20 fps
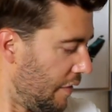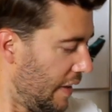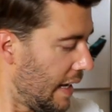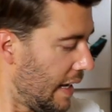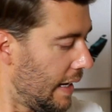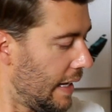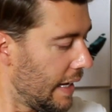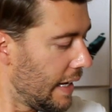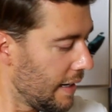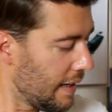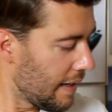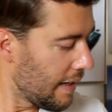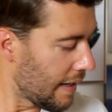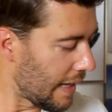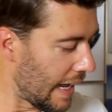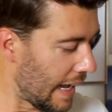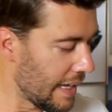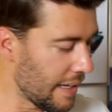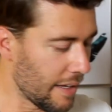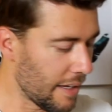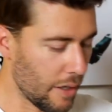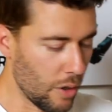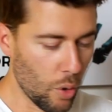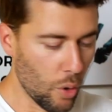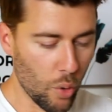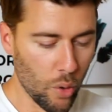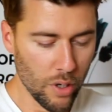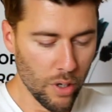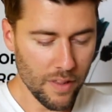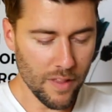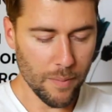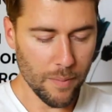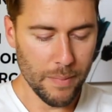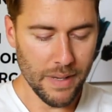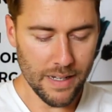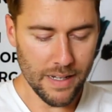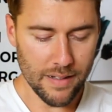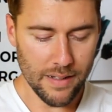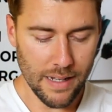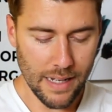Wir legen gleich los
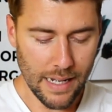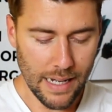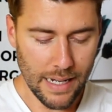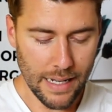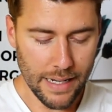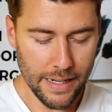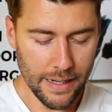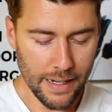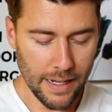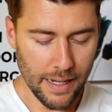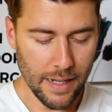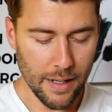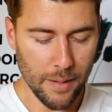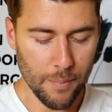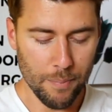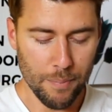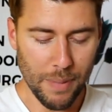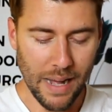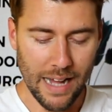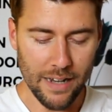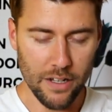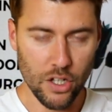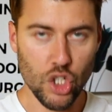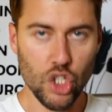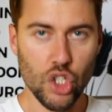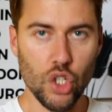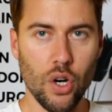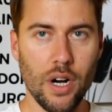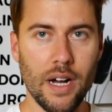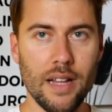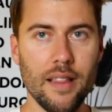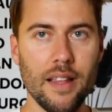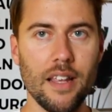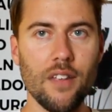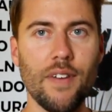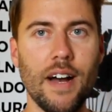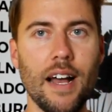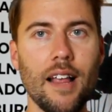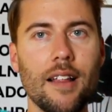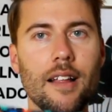mit einer Badeshorts.
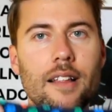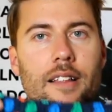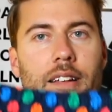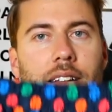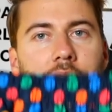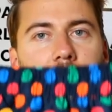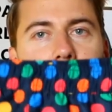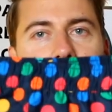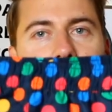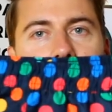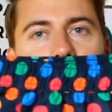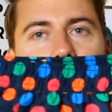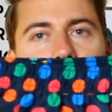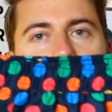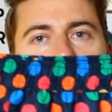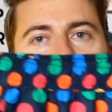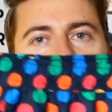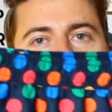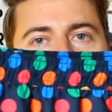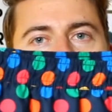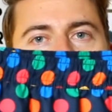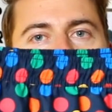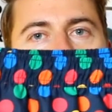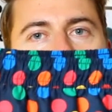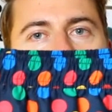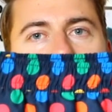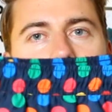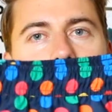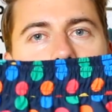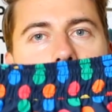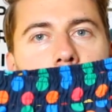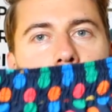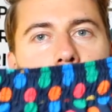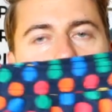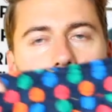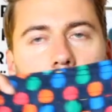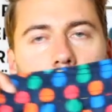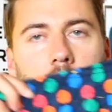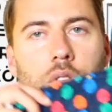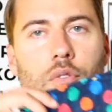Ich weiß, dass sich die meisten in Badeshorts am
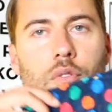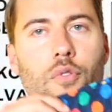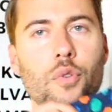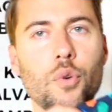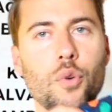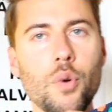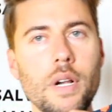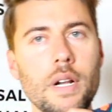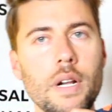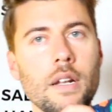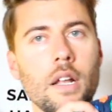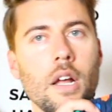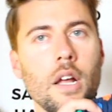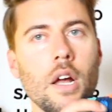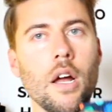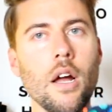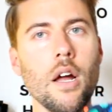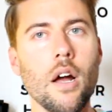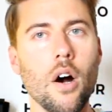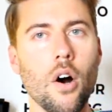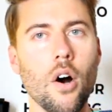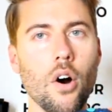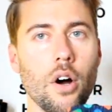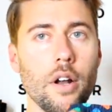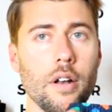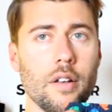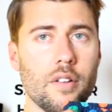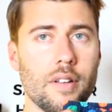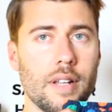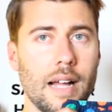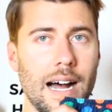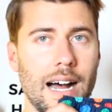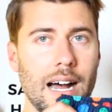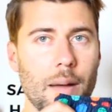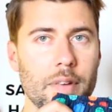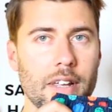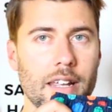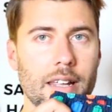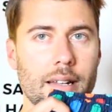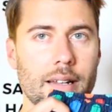wohlsten fühlen. Und da
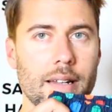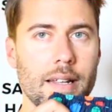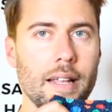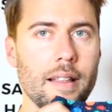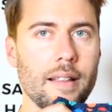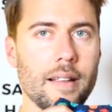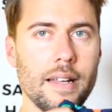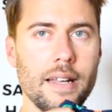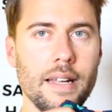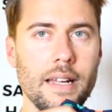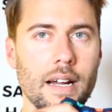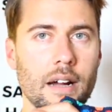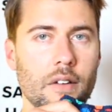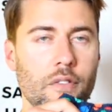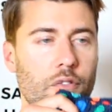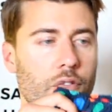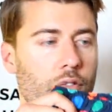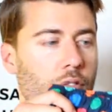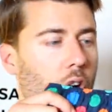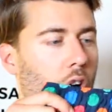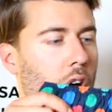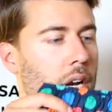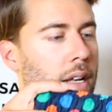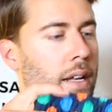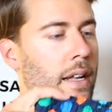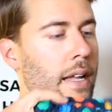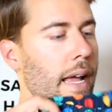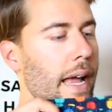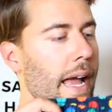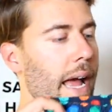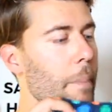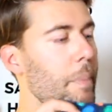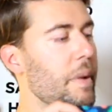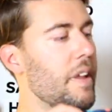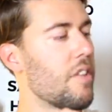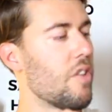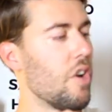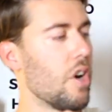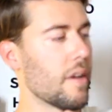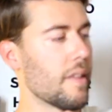habe ich diese hier von
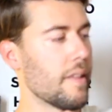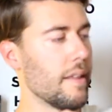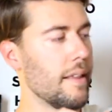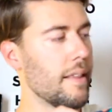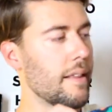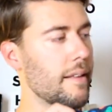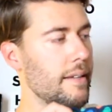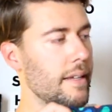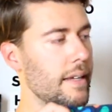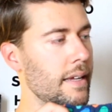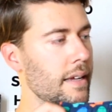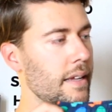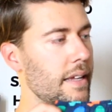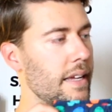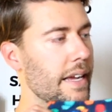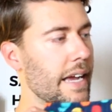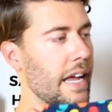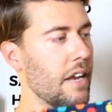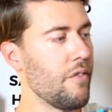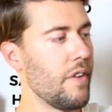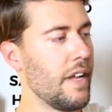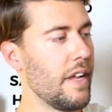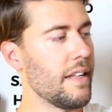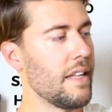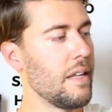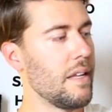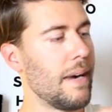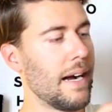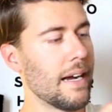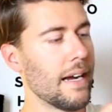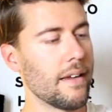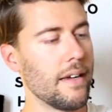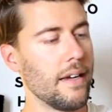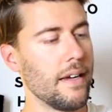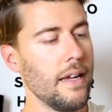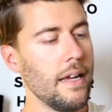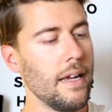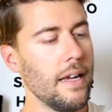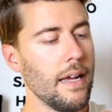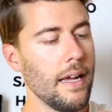Happy Socks ist die. Ihr kennt vielleicht die
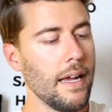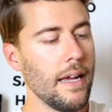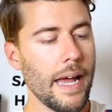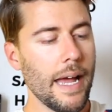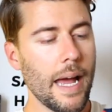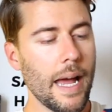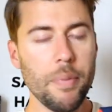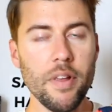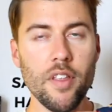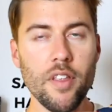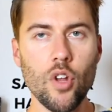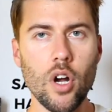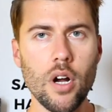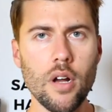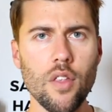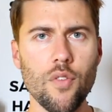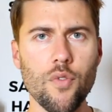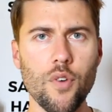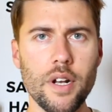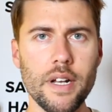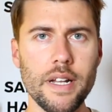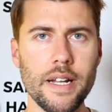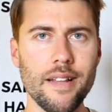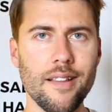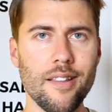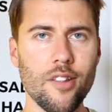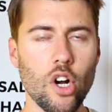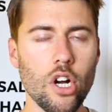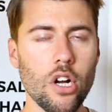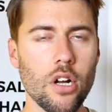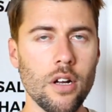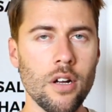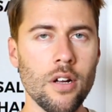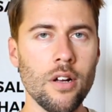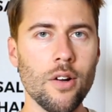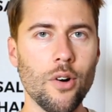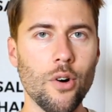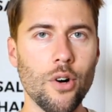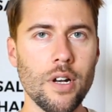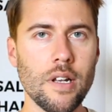Marke Happy Socks von den
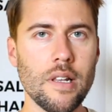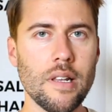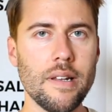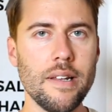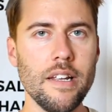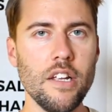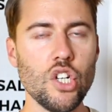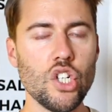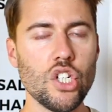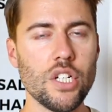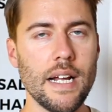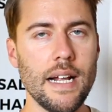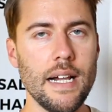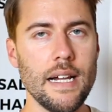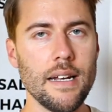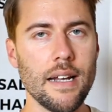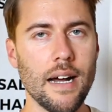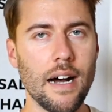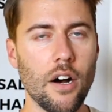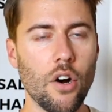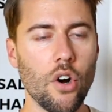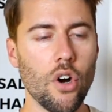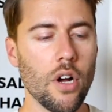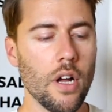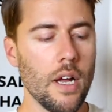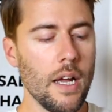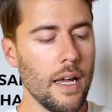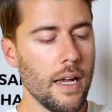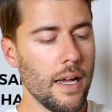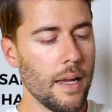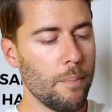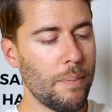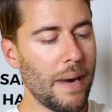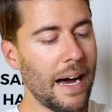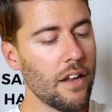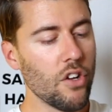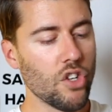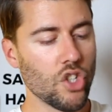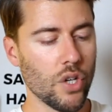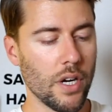Socken und die stellen auch
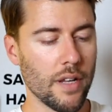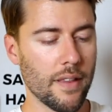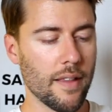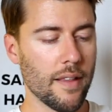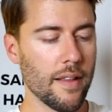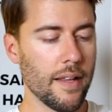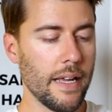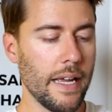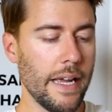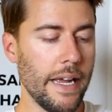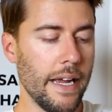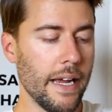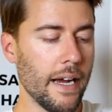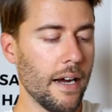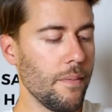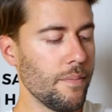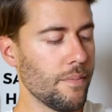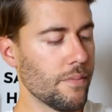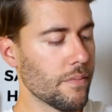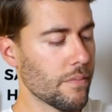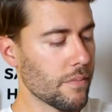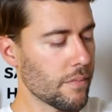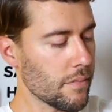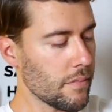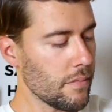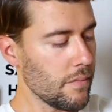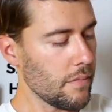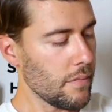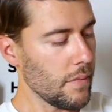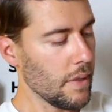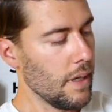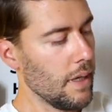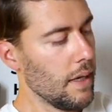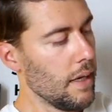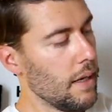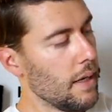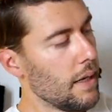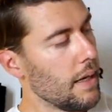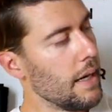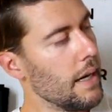Badeshorts her.
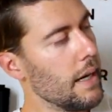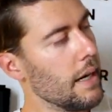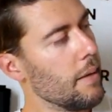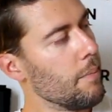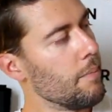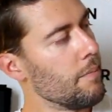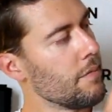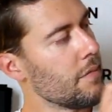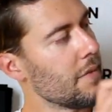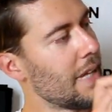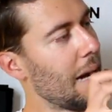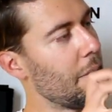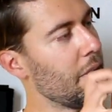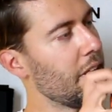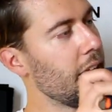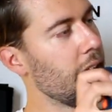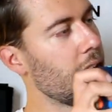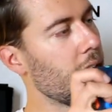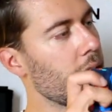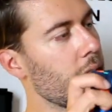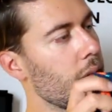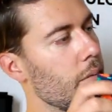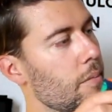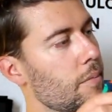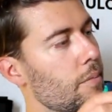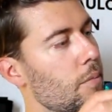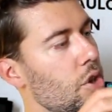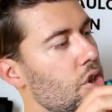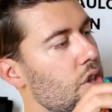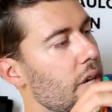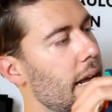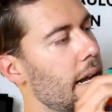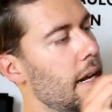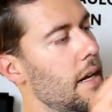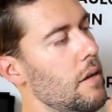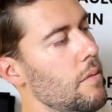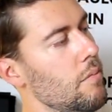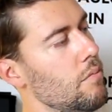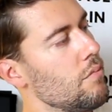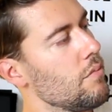Ähm, da habe ich dieses
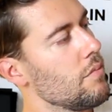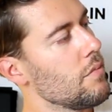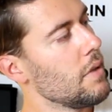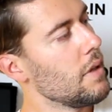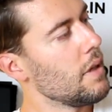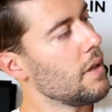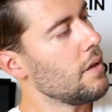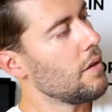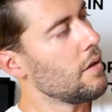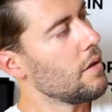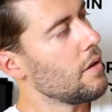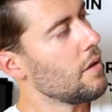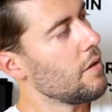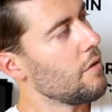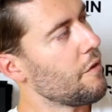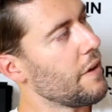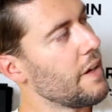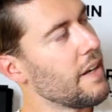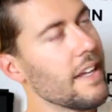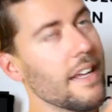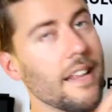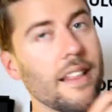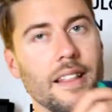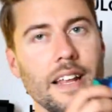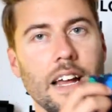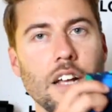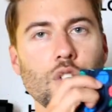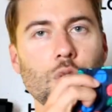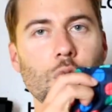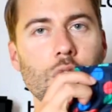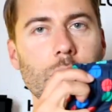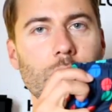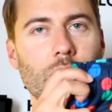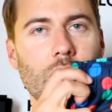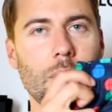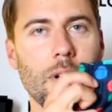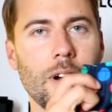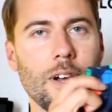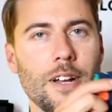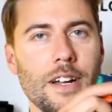Modell. Finde ich sehr schön im
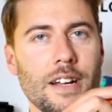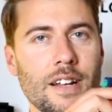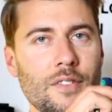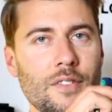Sommer.